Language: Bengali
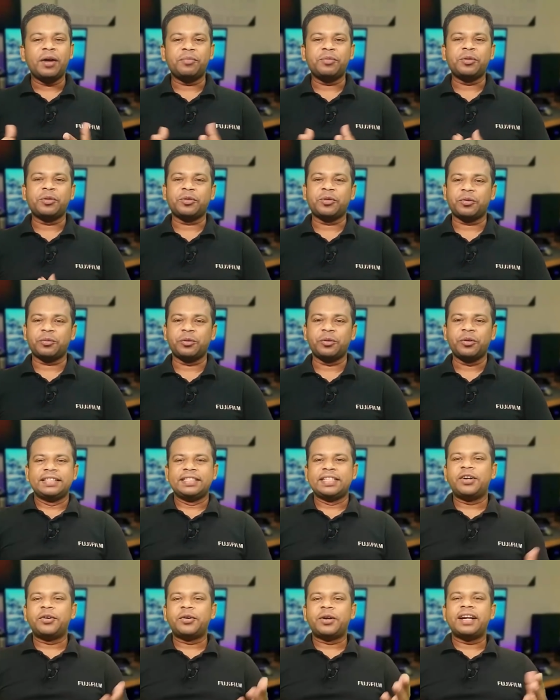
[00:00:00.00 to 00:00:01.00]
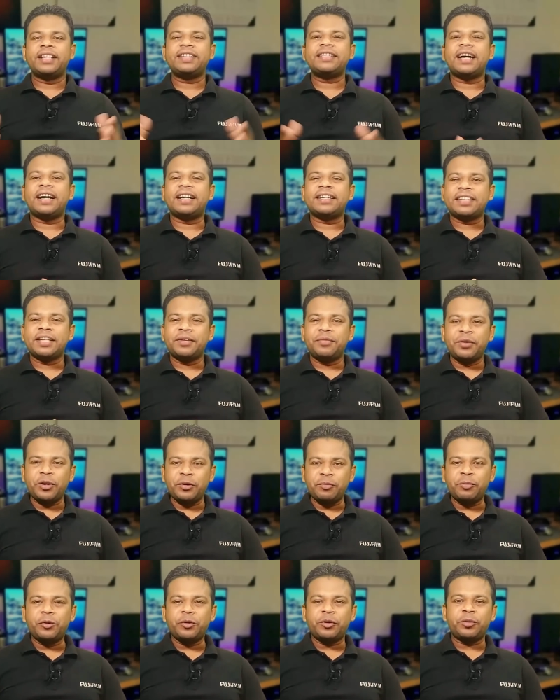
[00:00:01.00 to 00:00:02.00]
আপলোড করব যাই হোক গাইজ আজকের
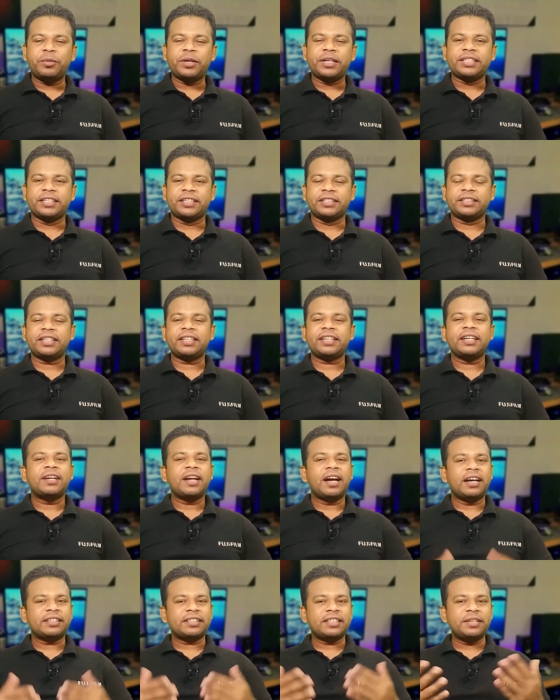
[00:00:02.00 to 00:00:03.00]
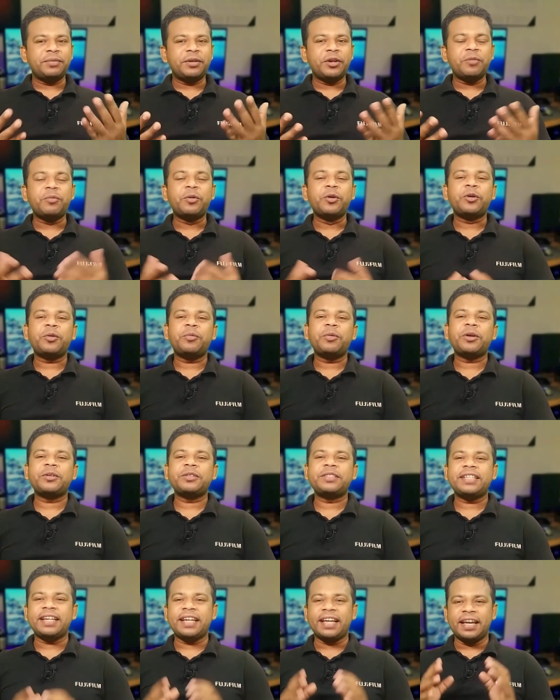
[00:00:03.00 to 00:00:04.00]
ভিডিওর মূল টপিকে যাওয়া যাক আজকের ভিডিওর মূল টপিক
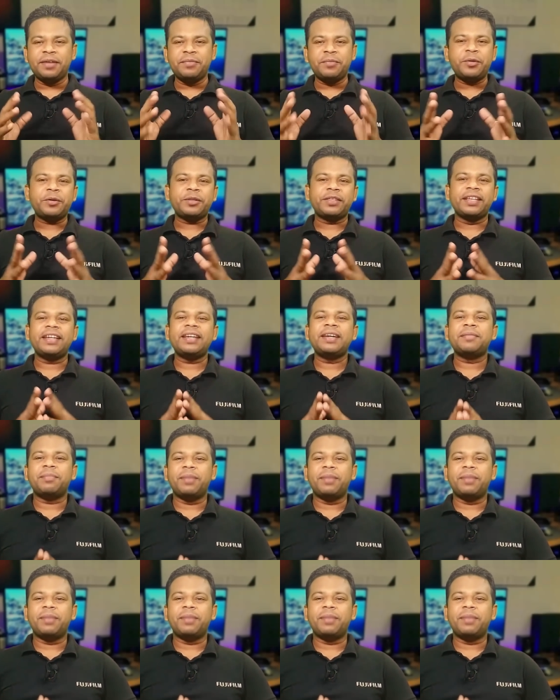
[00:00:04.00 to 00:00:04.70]
হচ্ছে এই মুহূর্তে